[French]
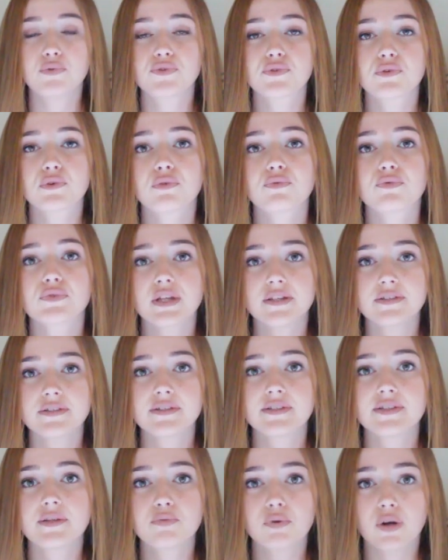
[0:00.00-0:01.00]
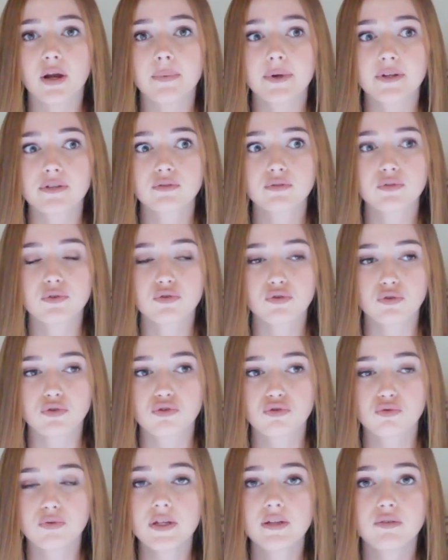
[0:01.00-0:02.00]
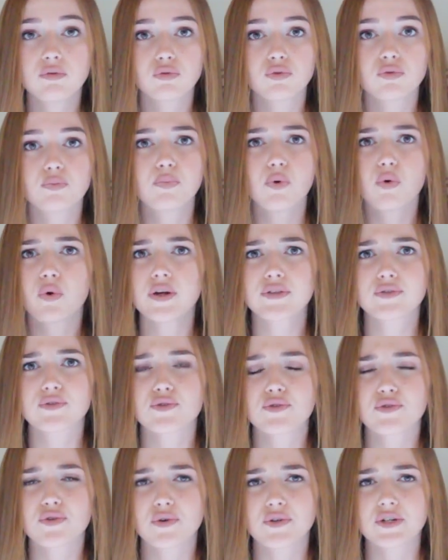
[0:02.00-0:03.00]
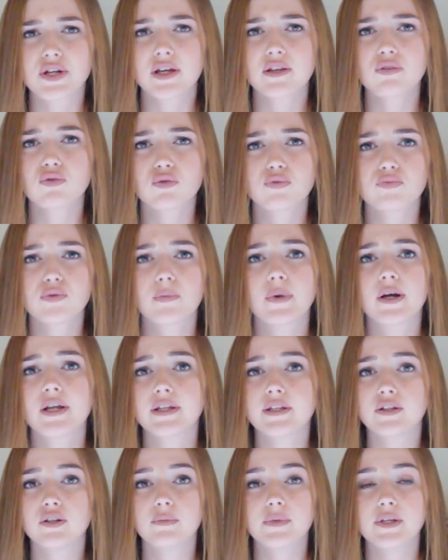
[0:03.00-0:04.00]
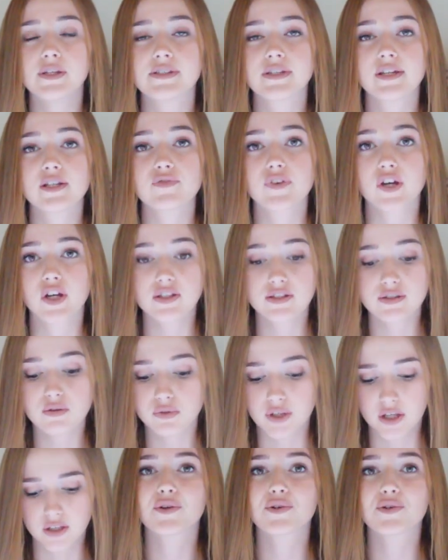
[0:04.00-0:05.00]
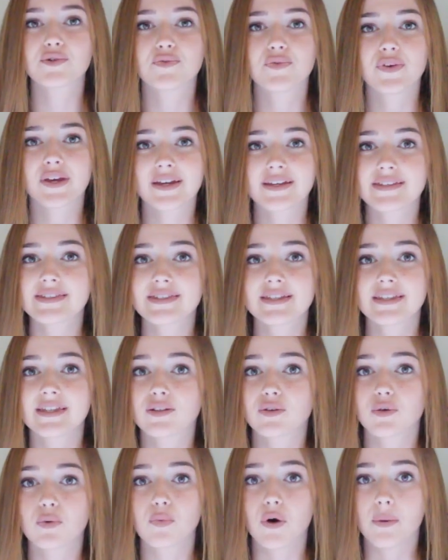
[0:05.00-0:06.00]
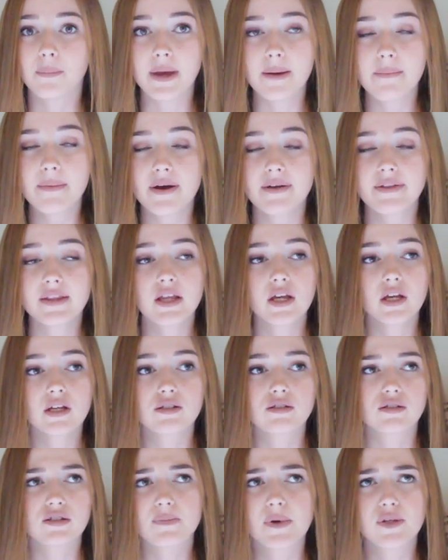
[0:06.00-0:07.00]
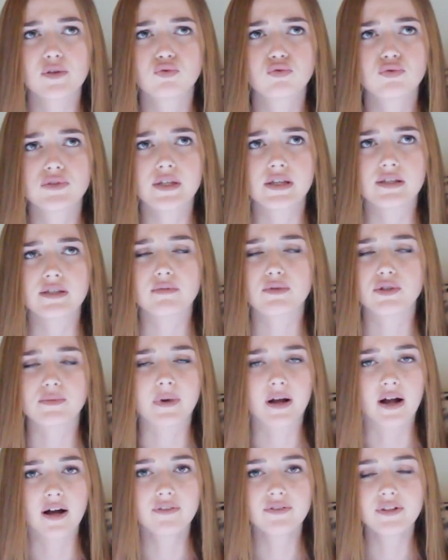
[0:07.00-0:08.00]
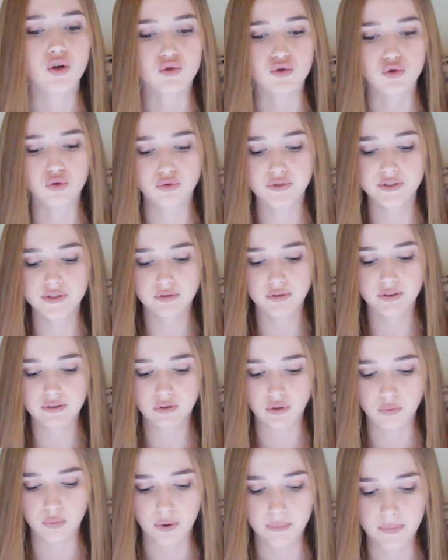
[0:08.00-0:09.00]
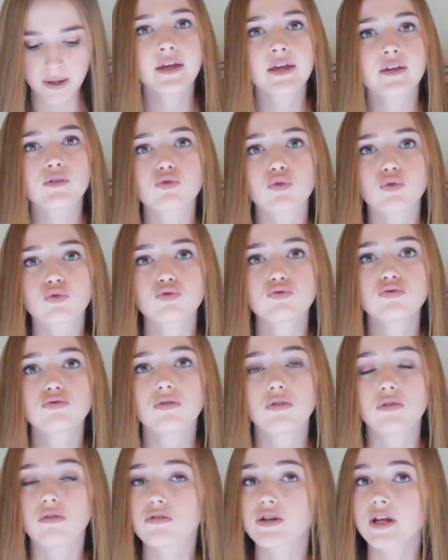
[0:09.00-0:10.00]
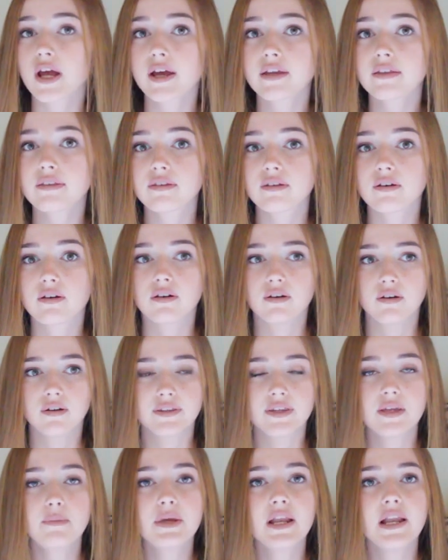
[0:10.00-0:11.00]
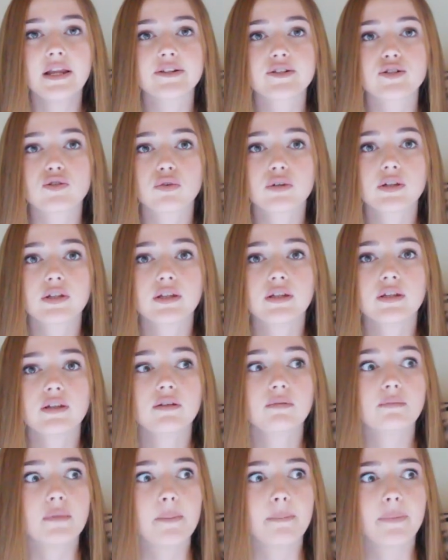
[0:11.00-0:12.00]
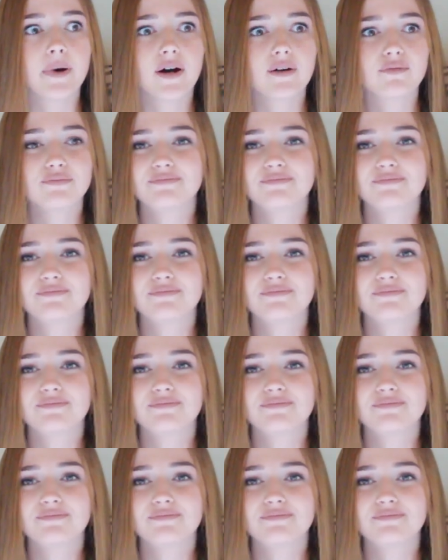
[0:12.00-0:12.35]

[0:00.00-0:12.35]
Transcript: puisque vous êtes ici pour la personne que je suis, donc pourquoi est-ce que je changerais Donc pour moi l'année 2017, je vais rester honnête, je vais rester d'être moi-même, je sais pas du tout si elle dit mais c'est pas grave, je continue d'être moi-même surtout, euh, j'arrête euh, d'aimer les gens qui m'aiment pas.